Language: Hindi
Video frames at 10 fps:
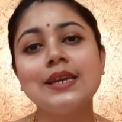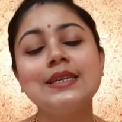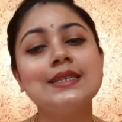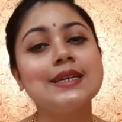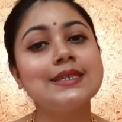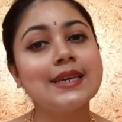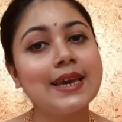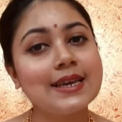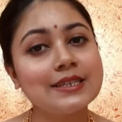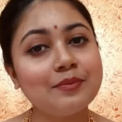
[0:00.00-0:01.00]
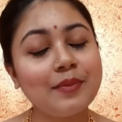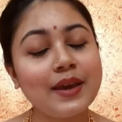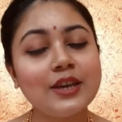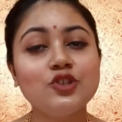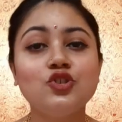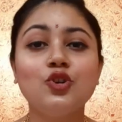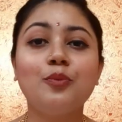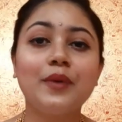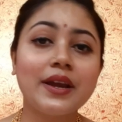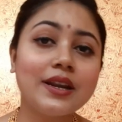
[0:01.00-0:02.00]
किसी किसी केस में जो
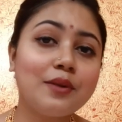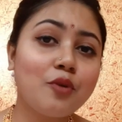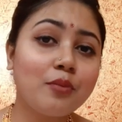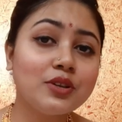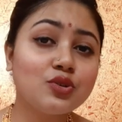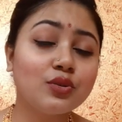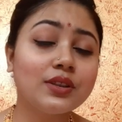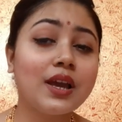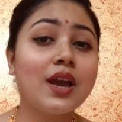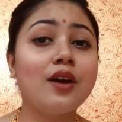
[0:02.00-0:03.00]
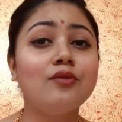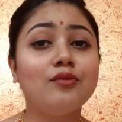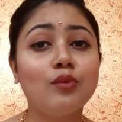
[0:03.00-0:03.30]
प्रेग्नेंट मॉमीज होते हैं